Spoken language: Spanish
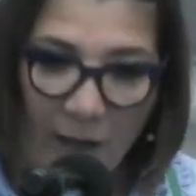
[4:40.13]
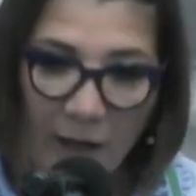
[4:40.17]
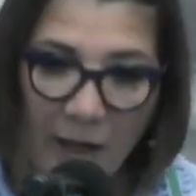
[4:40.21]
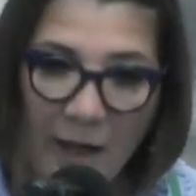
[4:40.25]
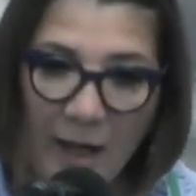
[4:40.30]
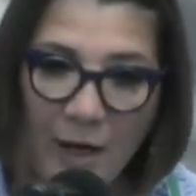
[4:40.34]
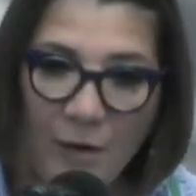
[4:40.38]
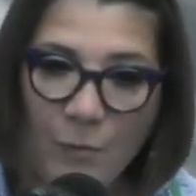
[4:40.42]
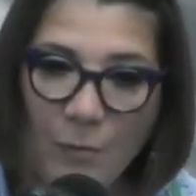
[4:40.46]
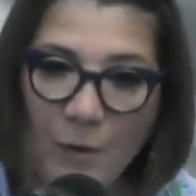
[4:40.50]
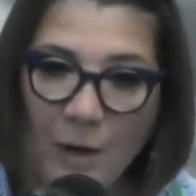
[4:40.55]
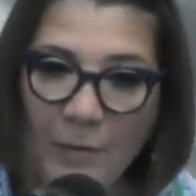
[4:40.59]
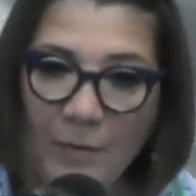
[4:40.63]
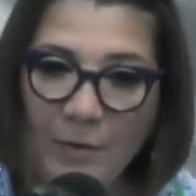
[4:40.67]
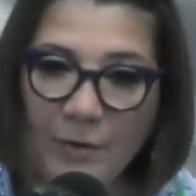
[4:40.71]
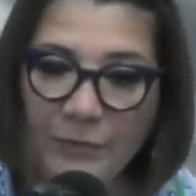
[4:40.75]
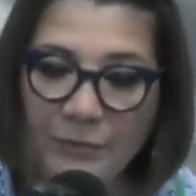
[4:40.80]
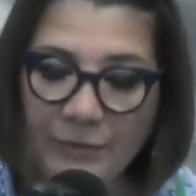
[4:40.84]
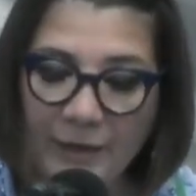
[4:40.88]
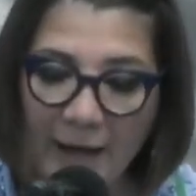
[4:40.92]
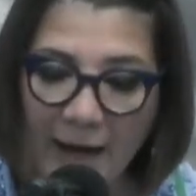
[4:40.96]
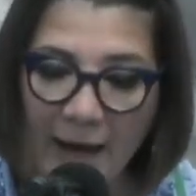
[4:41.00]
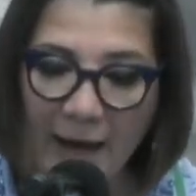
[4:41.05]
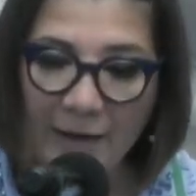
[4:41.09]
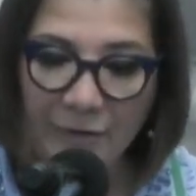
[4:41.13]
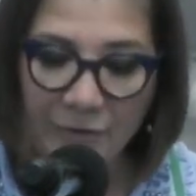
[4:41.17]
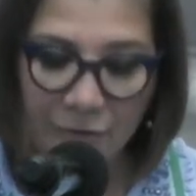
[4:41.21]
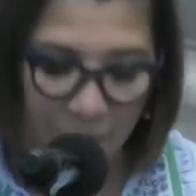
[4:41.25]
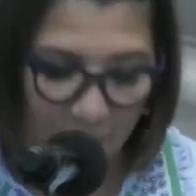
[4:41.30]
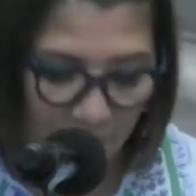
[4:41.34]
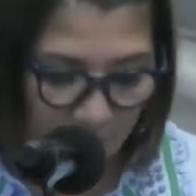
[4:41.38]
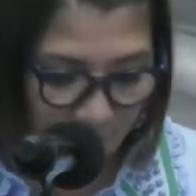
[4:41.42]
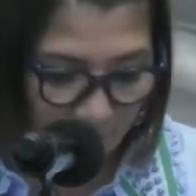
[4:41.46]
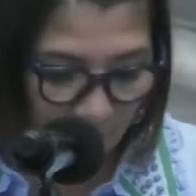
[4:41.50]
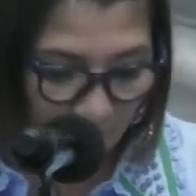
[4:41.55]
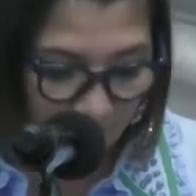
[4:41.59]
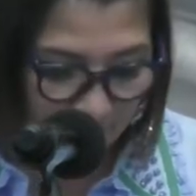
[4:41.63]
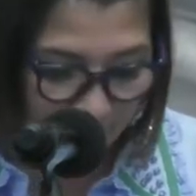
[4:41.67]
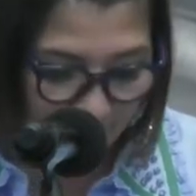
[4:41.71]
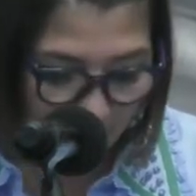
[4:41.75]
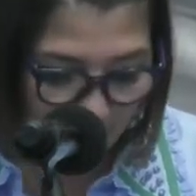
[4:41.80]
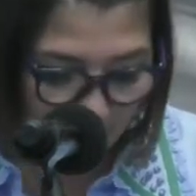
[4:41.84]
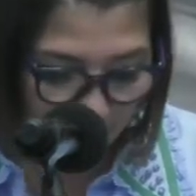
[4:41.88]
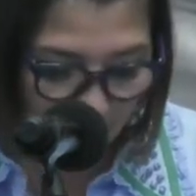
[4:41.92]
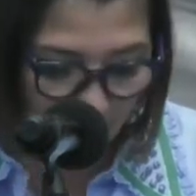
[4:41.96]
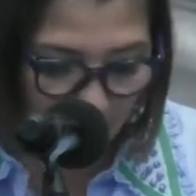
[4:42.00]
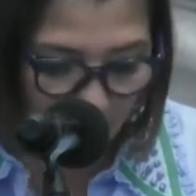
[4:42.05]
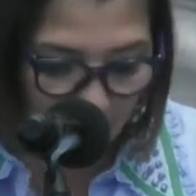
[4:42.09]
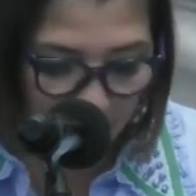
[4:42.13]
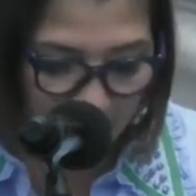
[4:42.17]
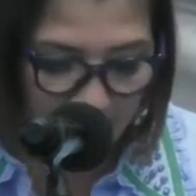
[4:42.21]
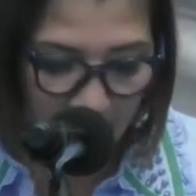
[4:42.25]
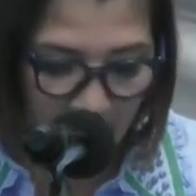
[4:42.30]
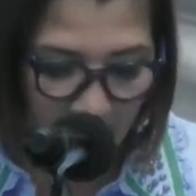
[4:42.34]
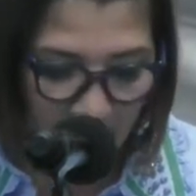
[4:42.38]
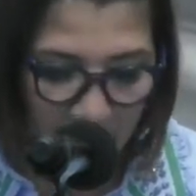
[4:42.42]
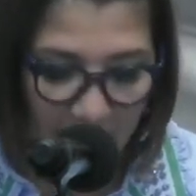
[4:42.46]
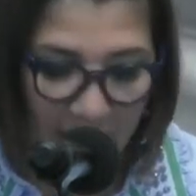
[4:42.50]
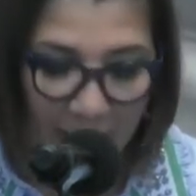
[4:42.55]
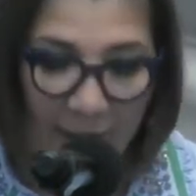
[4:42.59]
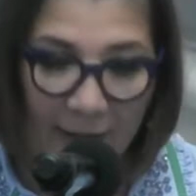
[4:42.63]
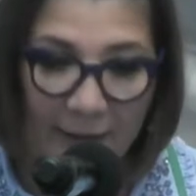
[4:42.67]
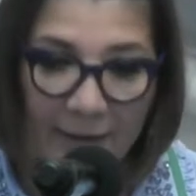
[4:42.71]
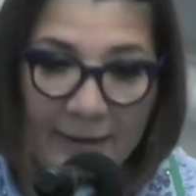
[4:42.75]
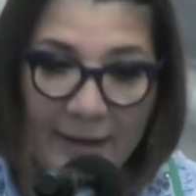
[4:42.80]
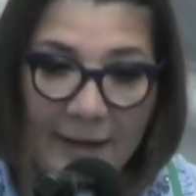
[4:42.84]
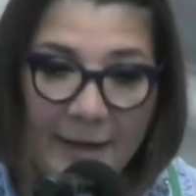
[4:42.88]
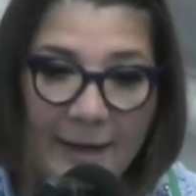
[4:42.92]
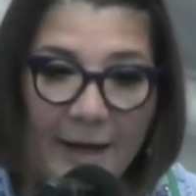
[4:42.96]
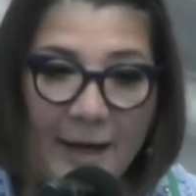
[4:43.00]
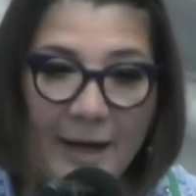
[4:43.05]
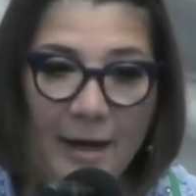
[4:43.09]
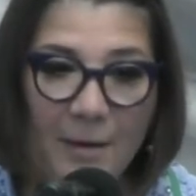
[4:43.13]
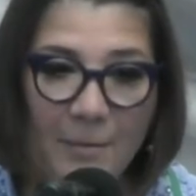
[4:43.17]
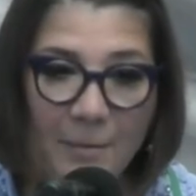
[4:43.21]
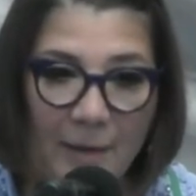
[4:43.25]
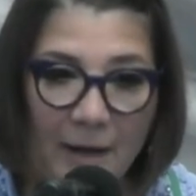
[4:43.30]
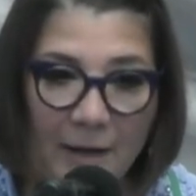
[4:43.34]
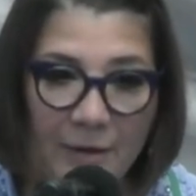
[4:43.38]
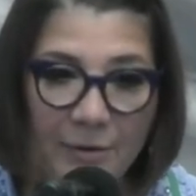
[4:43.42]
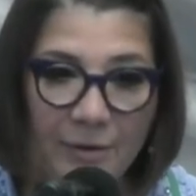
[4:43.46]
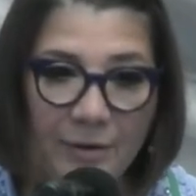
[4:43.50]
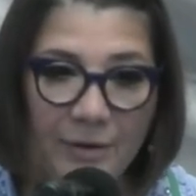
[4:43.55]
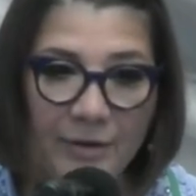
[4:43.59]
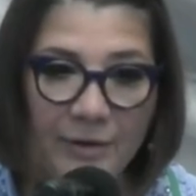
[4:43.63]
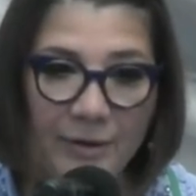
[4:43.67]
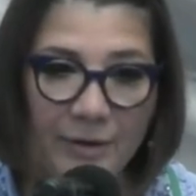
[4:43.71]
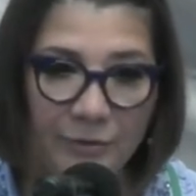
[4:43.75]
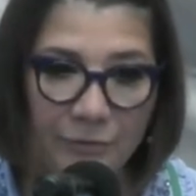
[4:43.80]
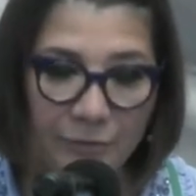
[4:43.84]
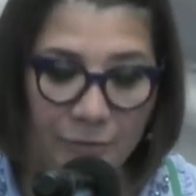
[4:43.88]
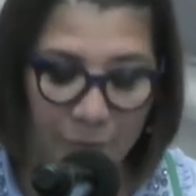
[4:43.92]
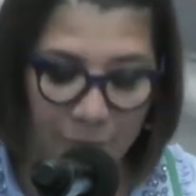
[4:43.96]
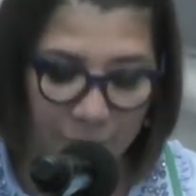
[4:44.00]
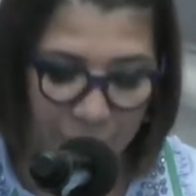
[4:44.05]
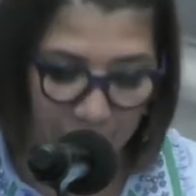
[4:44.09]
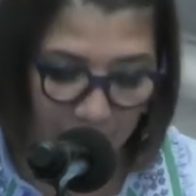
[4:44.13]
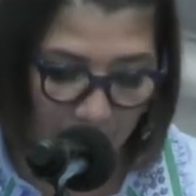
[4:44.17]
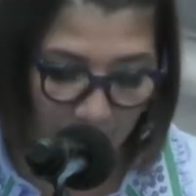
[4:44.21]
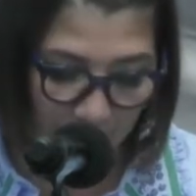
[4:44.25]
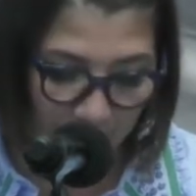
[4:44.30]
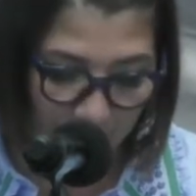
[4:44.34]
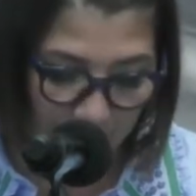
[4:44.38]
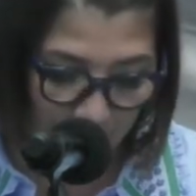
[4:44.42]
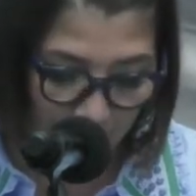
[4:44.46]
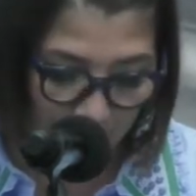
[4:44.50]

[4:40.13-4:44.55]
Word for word: El nuevo trazo del tren Maya genera mayor destrucción,